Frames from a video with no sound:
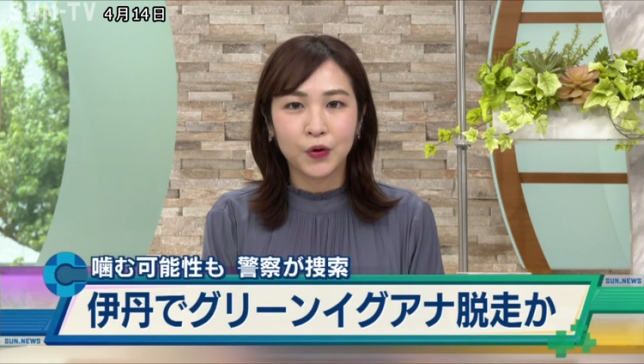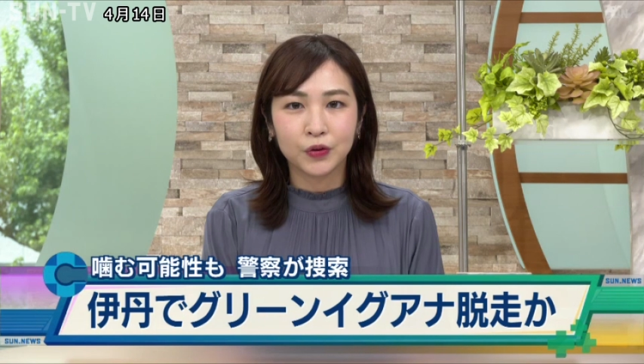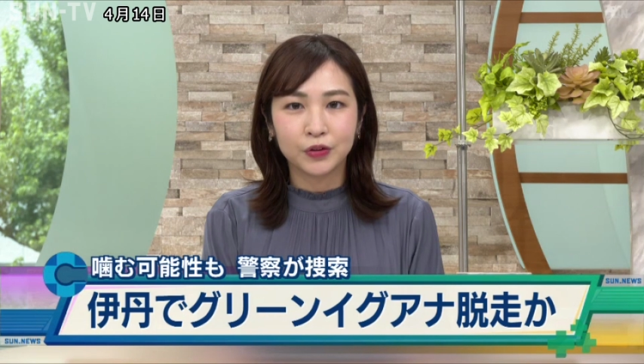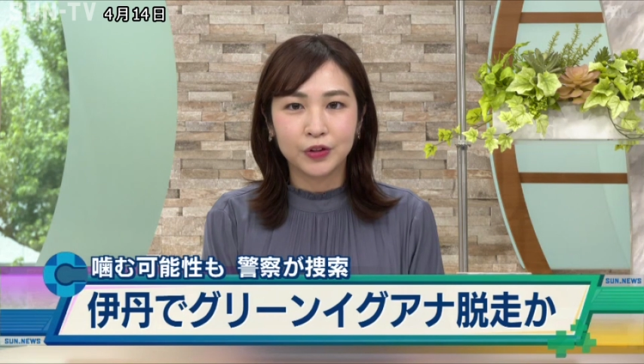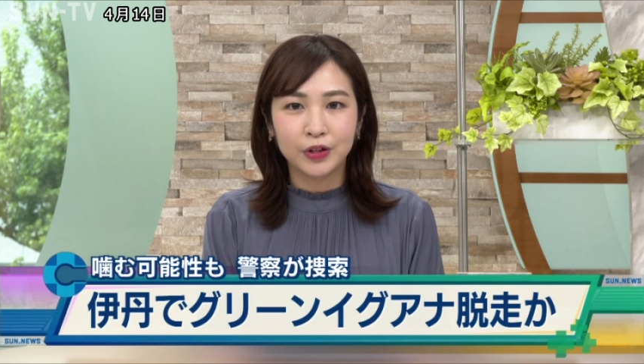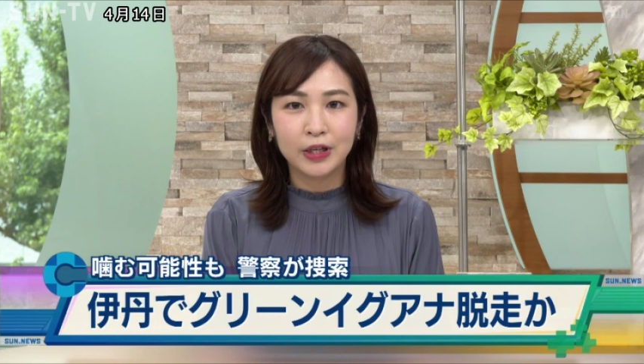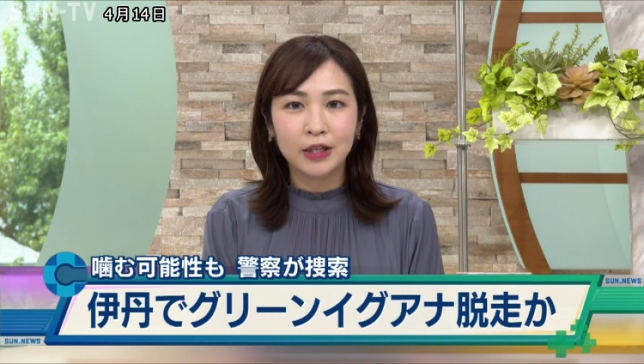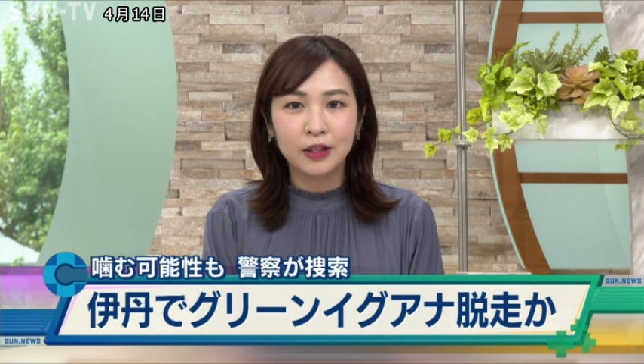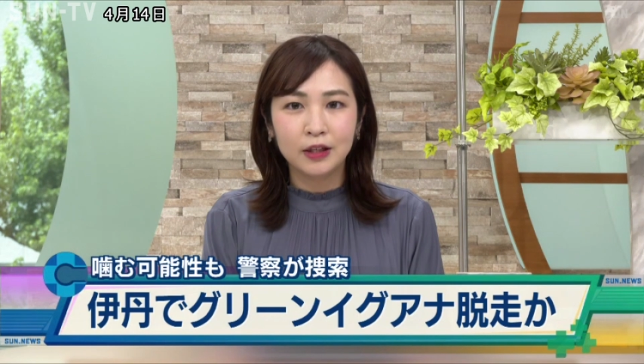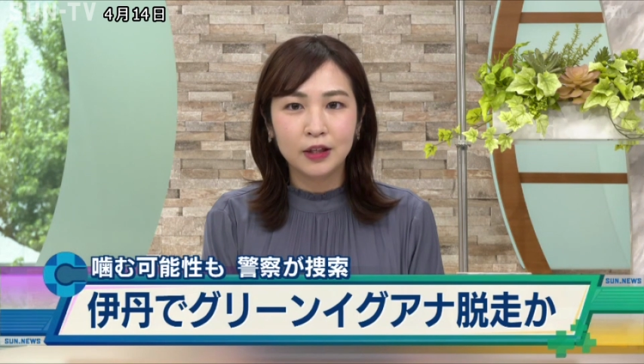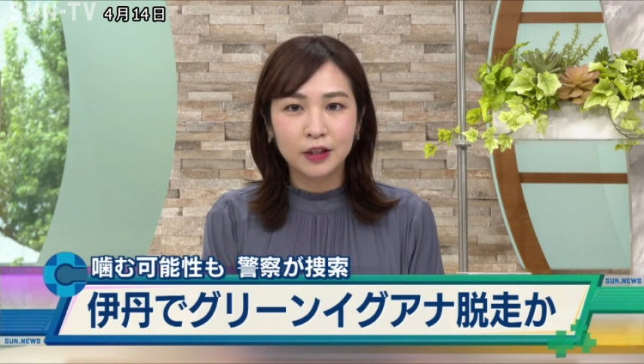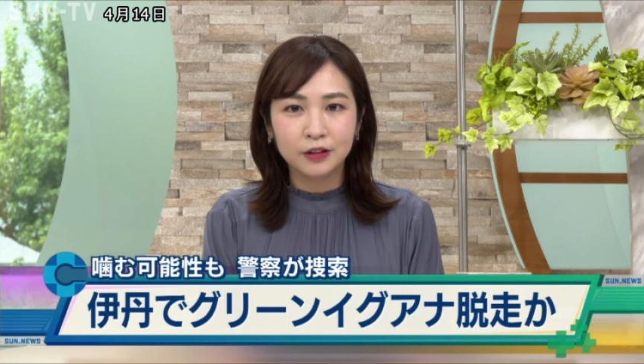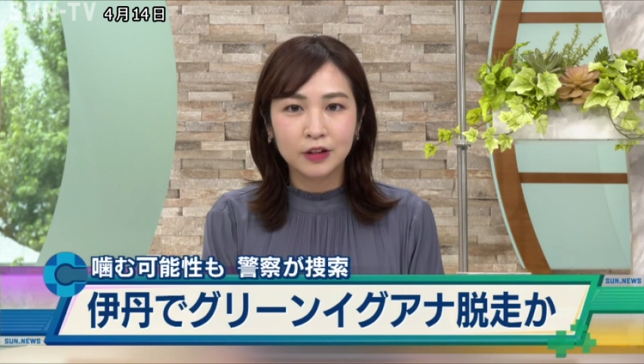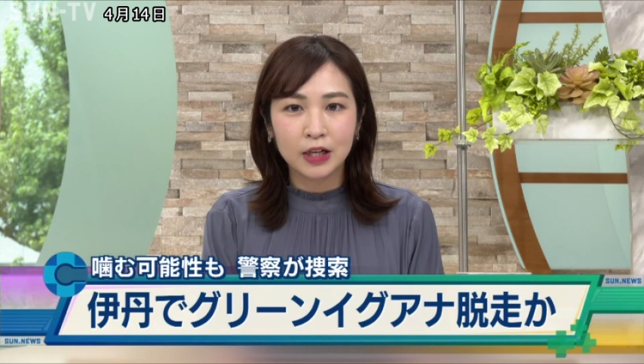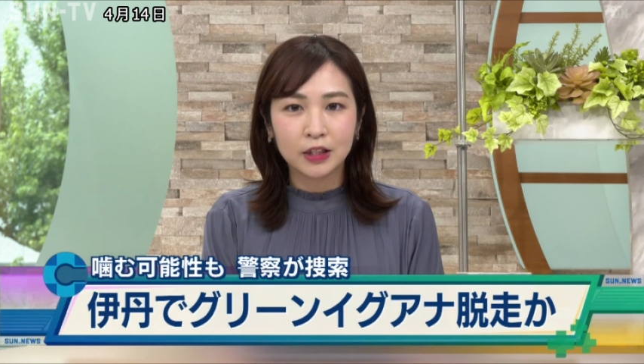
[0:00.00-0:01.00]

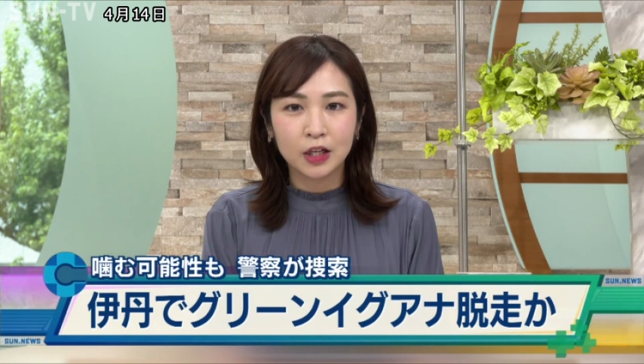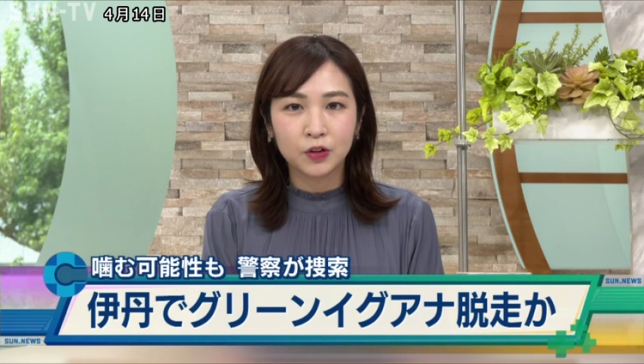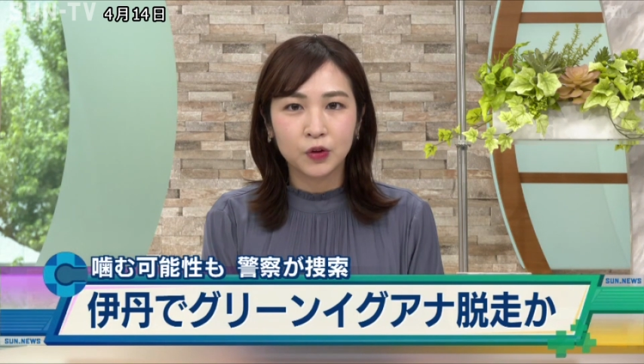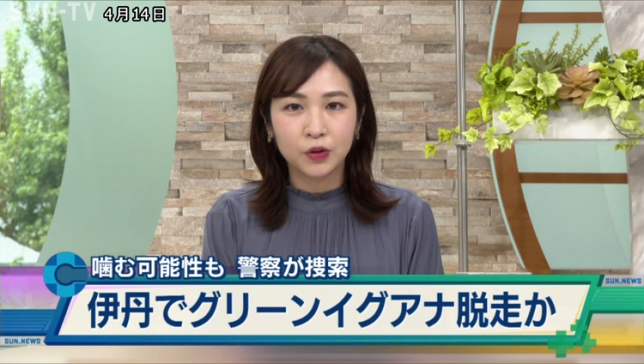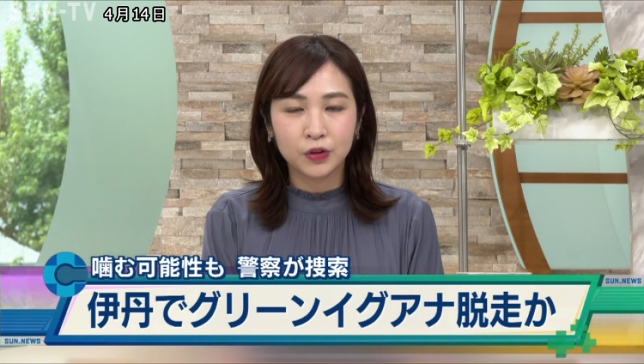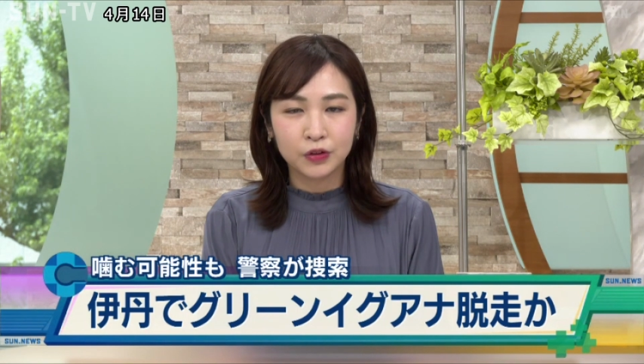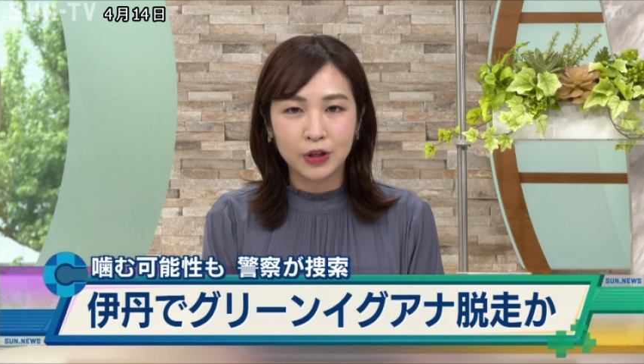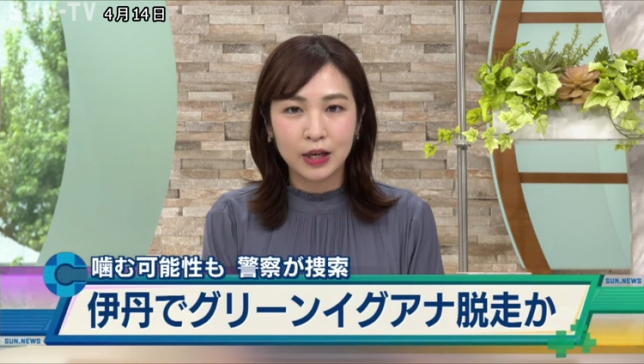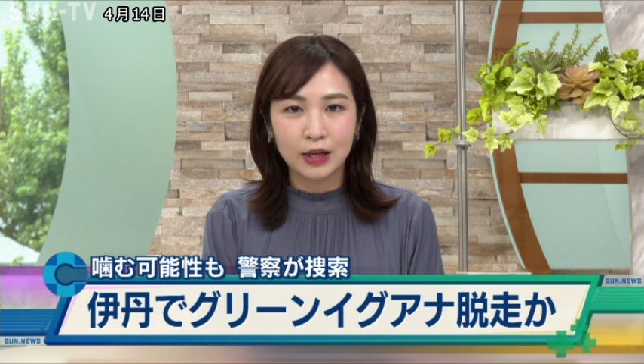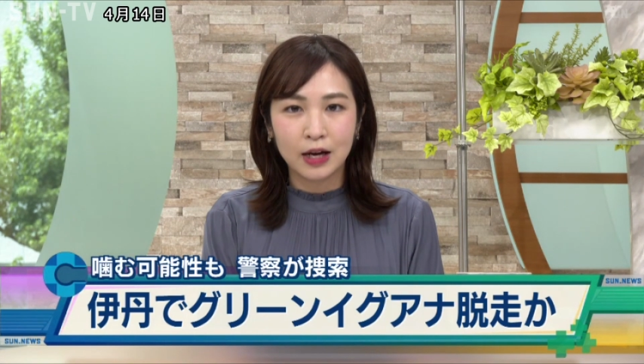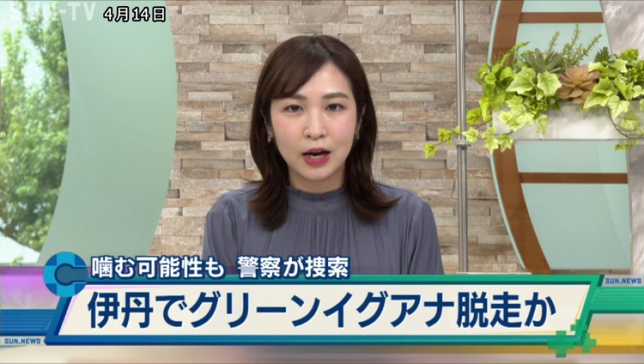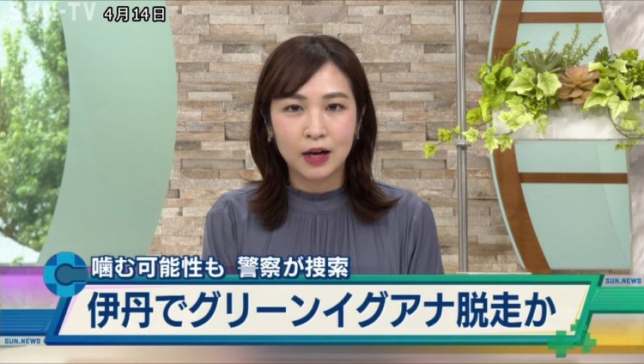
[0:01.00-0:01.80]
グリーンイグアナの行方が